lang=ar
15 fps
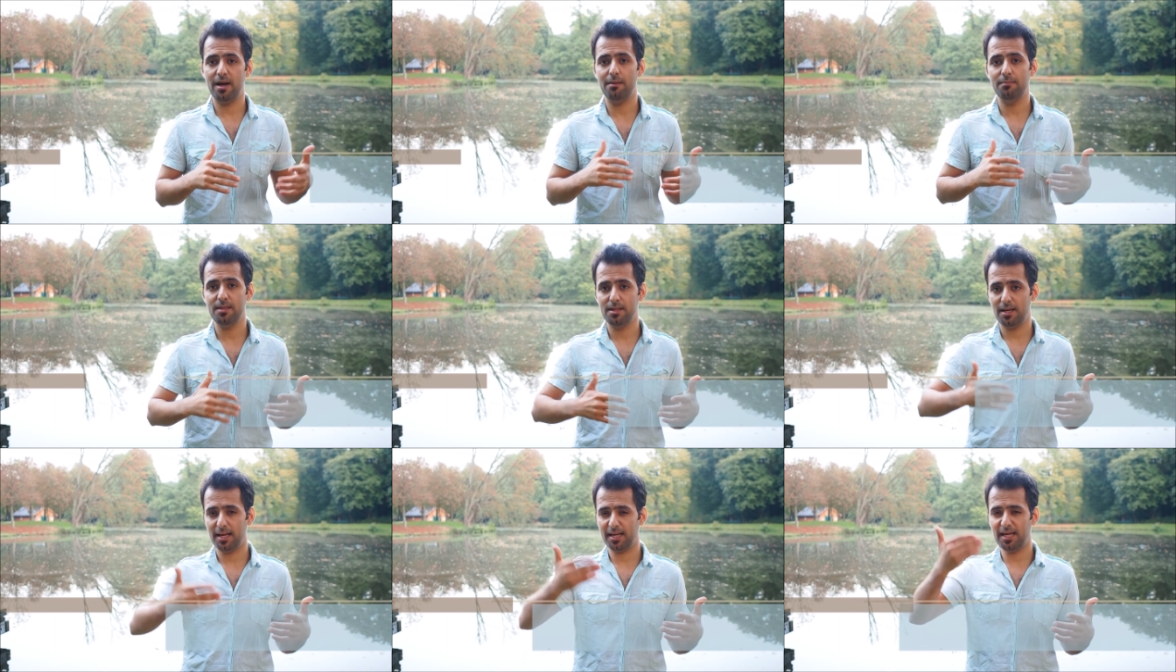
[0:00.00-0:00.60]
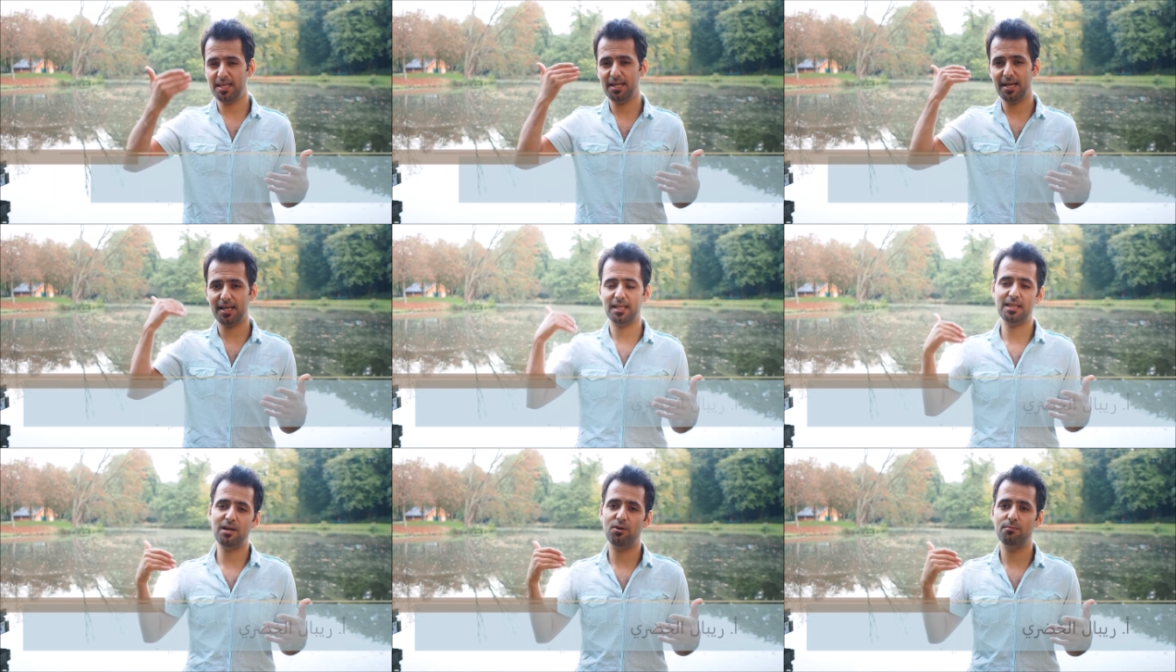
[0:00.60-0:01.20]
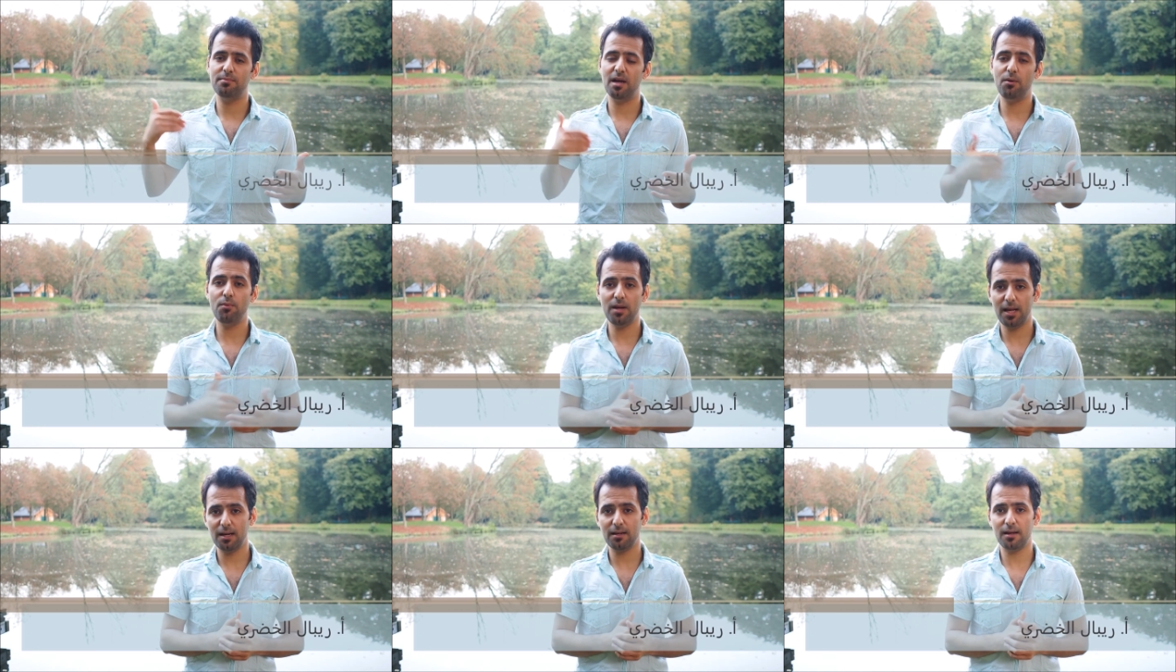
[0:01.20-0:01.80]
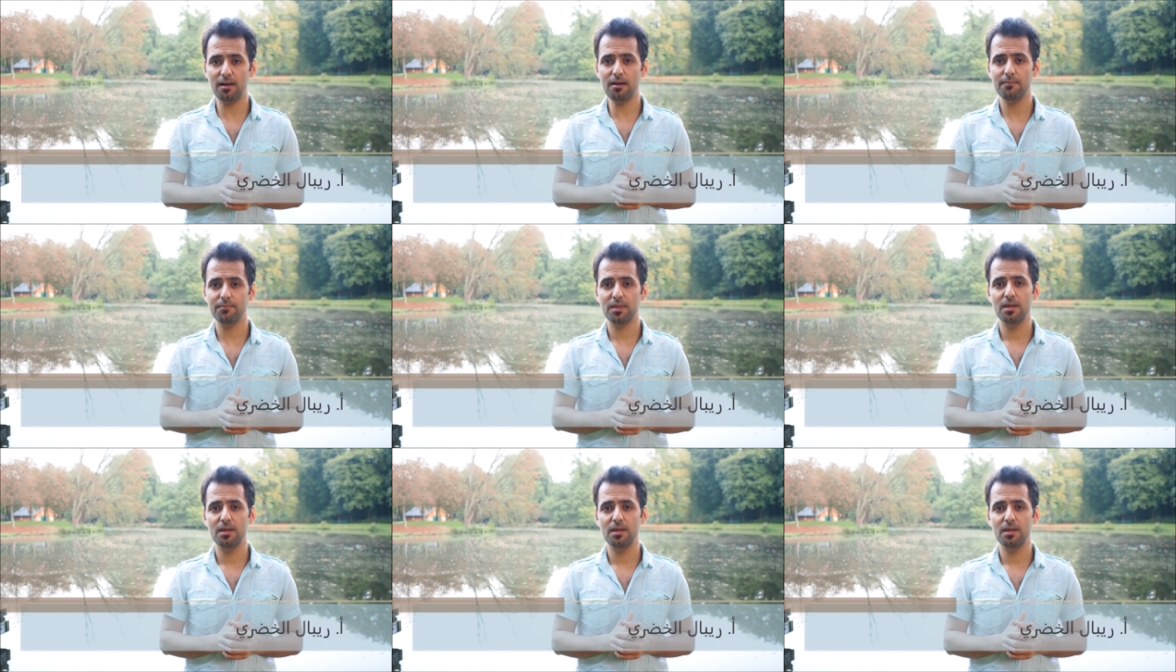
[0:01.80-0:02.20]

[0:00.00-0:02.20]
من الاغاني اللي اخذناهم باول حلقه